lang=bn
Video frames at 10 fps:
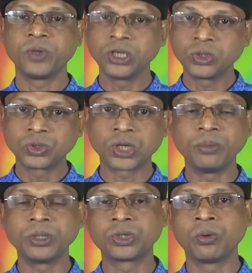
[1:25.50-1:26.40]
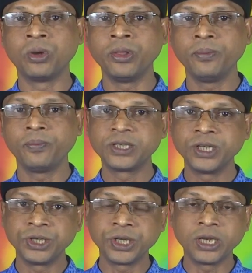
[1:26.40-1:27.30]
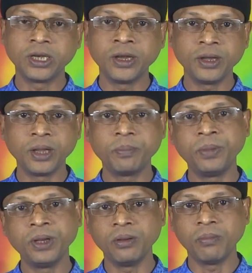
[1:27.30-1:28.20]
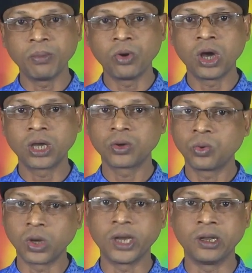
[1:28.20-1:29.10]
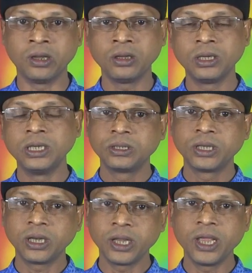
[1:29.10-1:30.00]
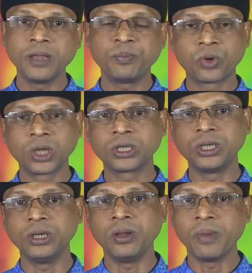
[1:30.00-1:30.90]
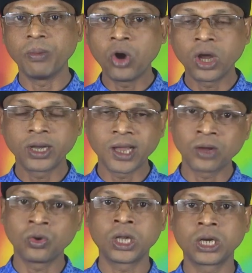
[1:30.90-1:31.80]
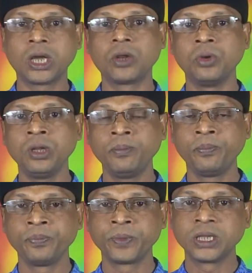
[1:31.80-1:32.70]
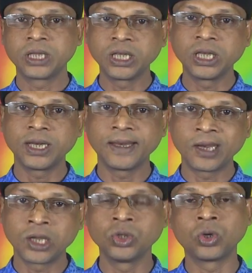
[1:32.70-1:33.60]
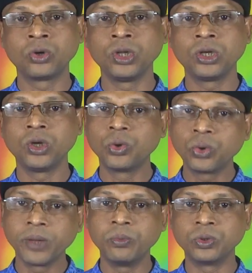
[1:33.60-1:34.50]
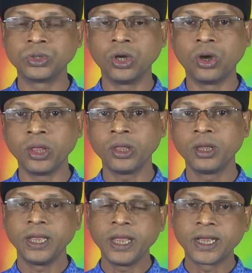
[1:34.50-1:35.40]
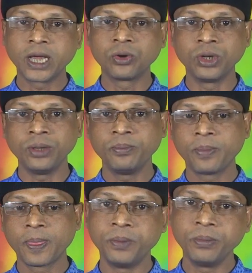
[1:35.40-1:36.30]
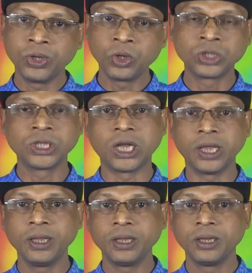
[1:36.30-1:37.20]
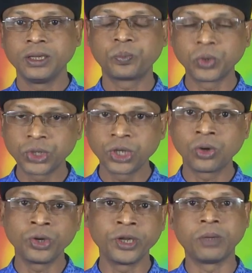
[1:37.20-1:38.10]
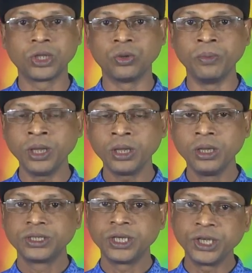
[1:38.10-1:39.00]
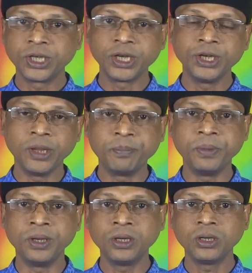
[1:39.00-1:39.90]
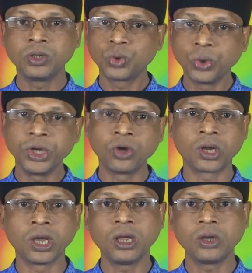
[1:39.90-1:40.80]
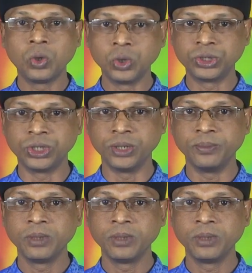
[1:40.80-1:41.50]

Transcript: ঋতুস্রাবের সময় স্যানিটারি নেপকিন ব্যবহার করে না এই প্রোডাক্টটি ব্যবহার না করার কারণে তাদের নানান ধরনের রোগে ভুগতে হয় এই কারণে বিভিন্ন জেলায় প্রশিক্ষণের মাধ্যমে স্যানিটারি নেপকিন তৈরি করা হচ্ছে